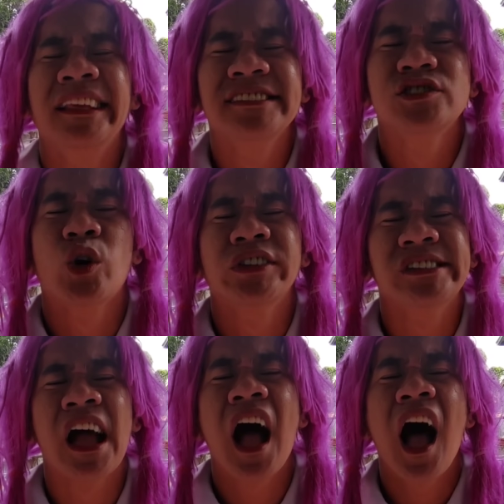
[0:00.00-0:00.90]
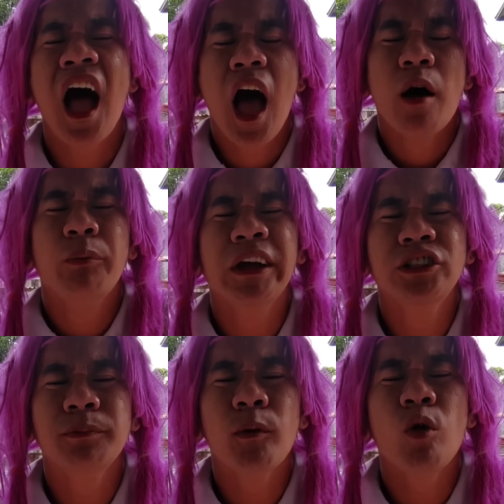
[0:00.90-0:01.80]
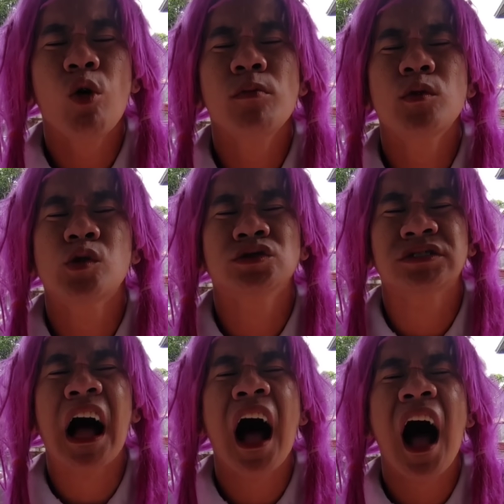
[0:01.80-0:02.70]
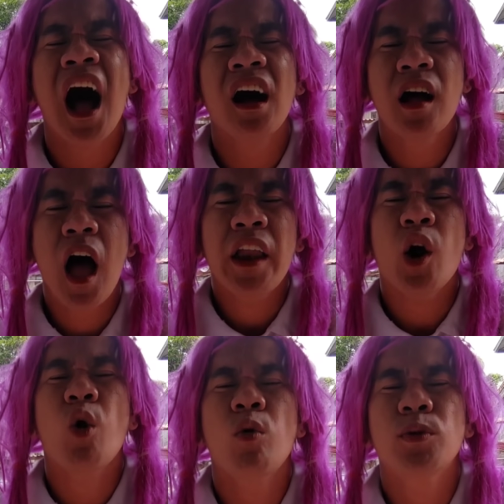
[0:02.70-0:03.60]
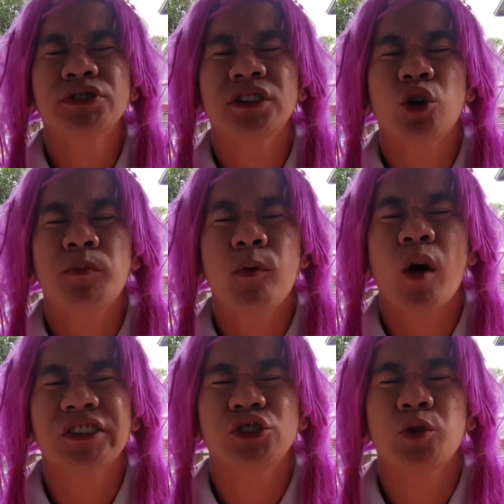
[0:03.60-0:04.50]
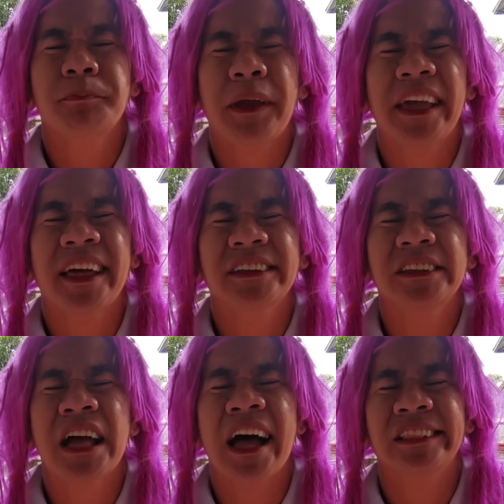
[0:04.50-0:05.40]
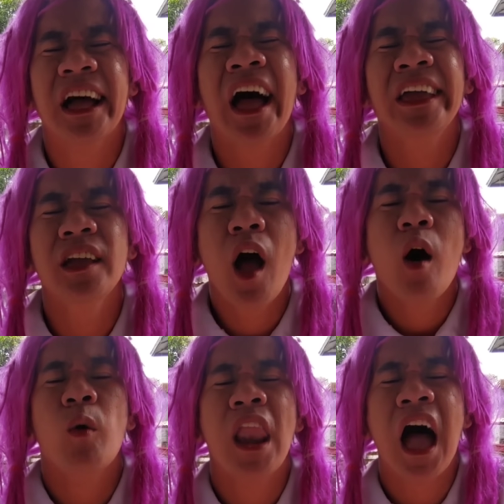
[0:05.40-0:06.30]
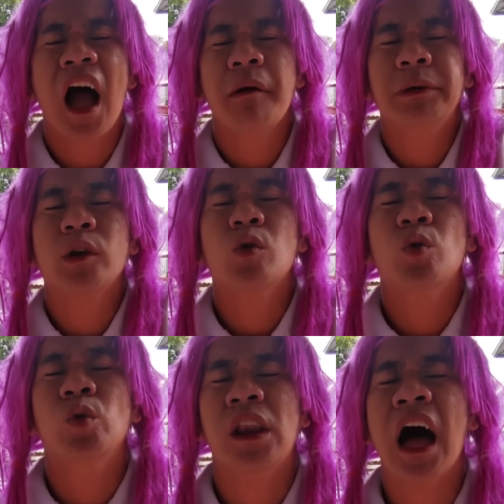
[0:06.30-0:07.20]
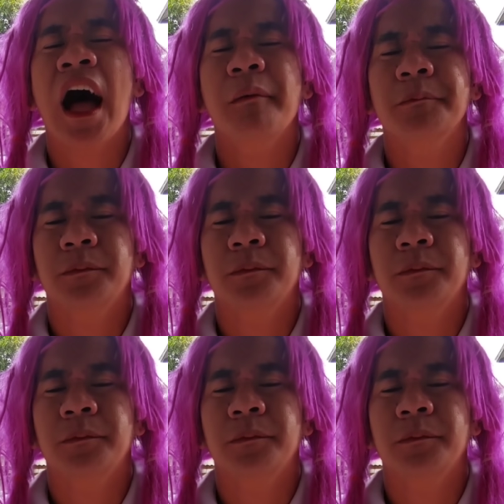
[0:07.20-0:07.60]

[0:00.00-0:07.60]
Aling Sonya, pwede pong umutang. What? Naubos na daw po kasi yung pera ni nanay. Wala kaming ulam. Aww.